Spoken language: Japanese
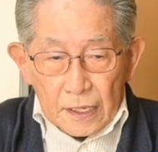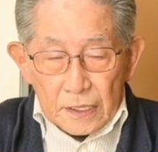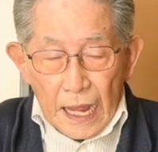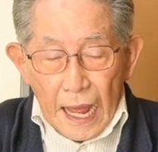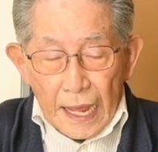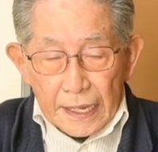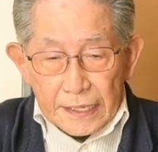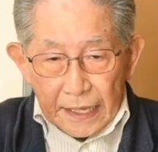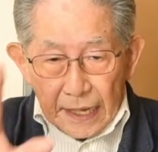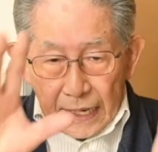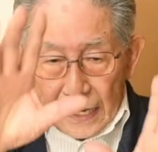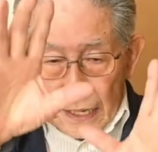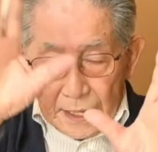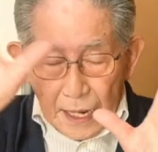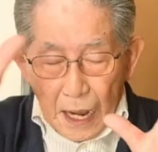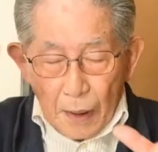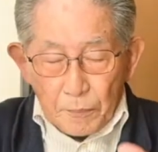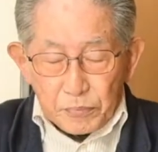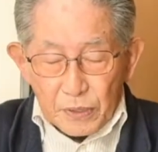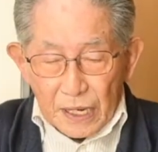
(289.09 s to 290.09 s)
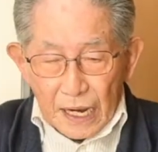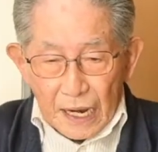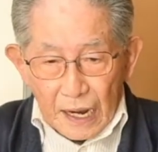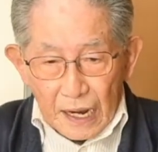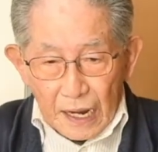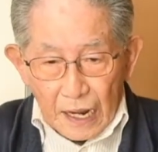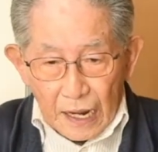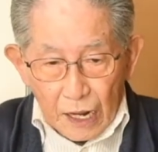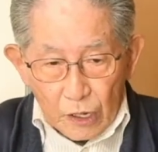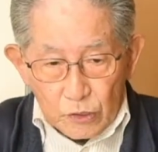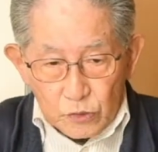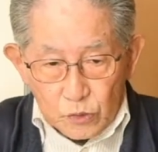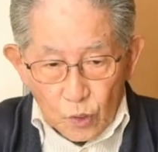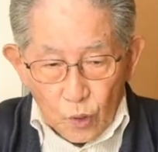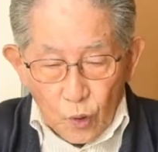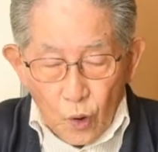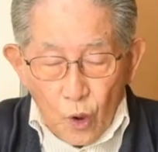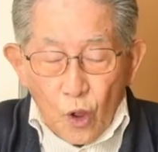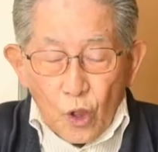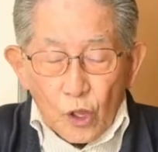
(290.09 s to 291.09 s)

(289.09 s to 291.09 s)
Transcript: 背景にランプかなんか描くと、